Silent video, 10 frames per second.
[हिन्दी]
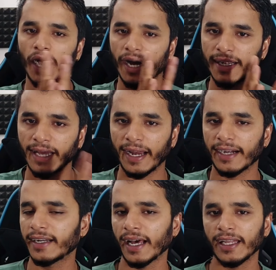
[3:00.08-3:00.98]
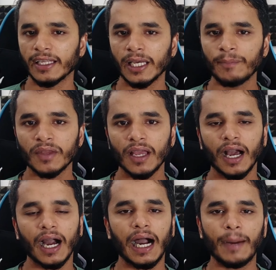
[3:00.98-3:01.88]
अगर डायरेक्ट डालेंगे
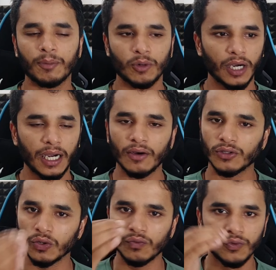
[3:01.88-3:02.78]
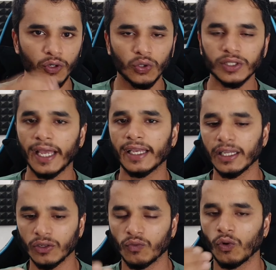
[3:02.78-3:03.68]
आपका जो व्यूज
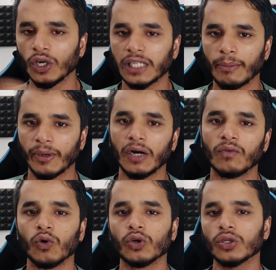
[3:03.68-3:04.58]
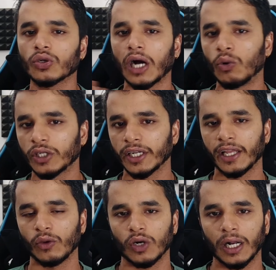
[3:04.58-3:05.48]
आएंगे जो वॉच टाइम आएगा वो तो काउंट
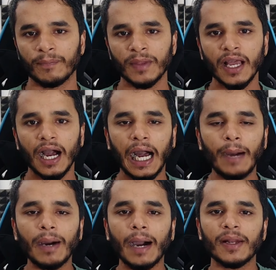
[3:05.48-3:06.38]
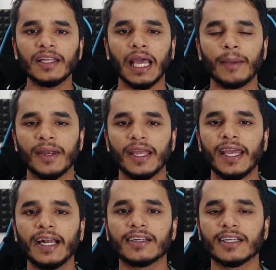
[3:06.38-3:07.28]
नहीं होगा अब आपने यहीं पर
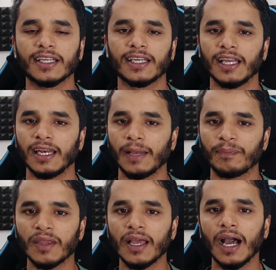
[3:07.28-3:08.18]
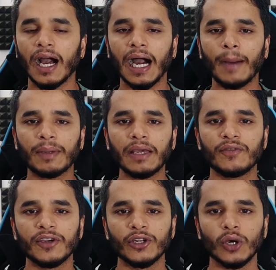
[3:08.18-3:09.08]
एक ट्रिक खेलनी है आपकी
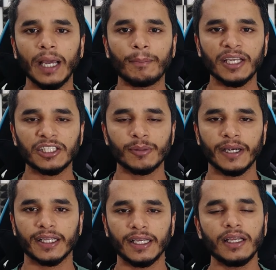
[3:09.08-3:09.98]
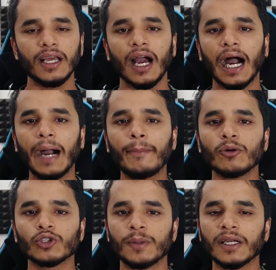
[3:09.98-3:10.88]
वीडियो है 20 मिनट की
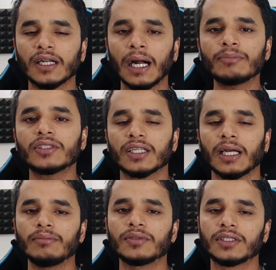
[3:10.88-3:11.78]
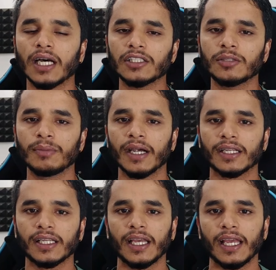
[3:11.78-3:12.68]
आप उसमें कम से कम 10
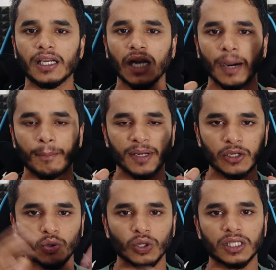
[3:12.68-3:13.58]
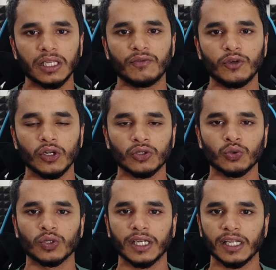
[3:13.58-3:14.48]
मिनट की एक अपनी खुद की वीडियो
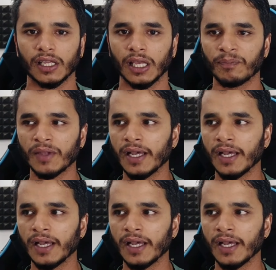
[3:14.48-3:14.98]
शूट करेंगे